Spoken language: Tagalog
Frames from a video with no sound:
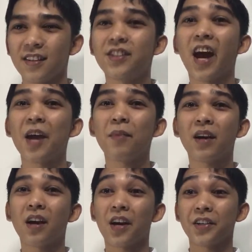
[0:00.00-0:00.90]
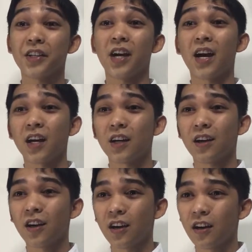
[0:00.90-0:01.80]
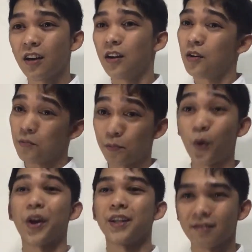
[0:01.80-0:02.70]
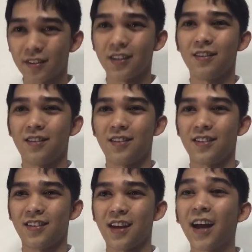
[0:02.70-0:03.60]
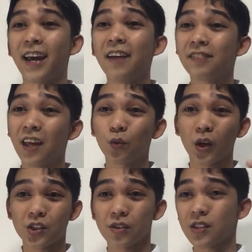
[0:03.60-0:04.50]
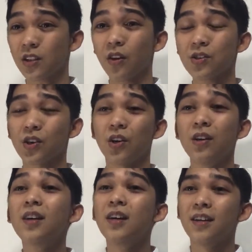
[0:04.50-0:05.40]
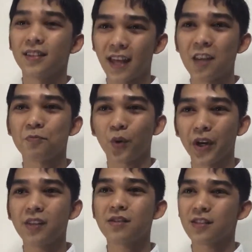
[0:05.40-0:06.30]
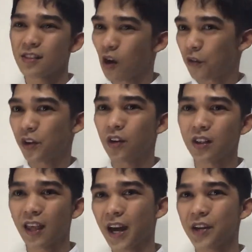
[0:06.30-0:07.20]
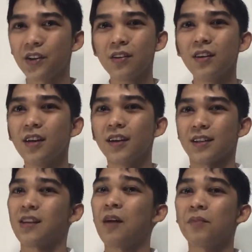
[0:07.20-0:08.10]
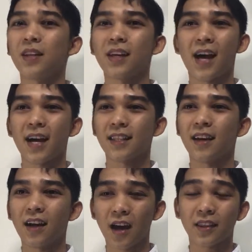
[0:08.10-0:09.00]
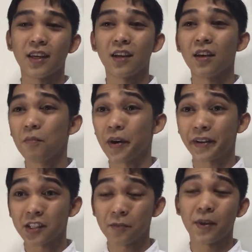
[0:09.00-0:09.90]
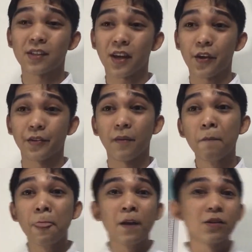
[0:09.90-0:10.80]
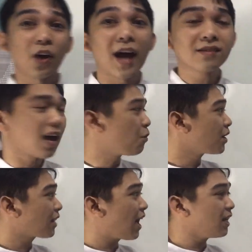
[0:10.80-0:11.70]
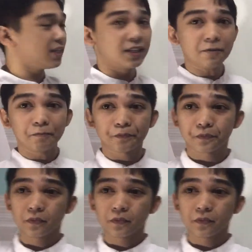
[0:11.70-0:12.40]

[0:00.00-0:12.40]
siya ay mag-garner ng point. Again, 10 questions ito. So, 10 points overall tayo kasama ng lahat ng ating participants ngayon. So, as our tally,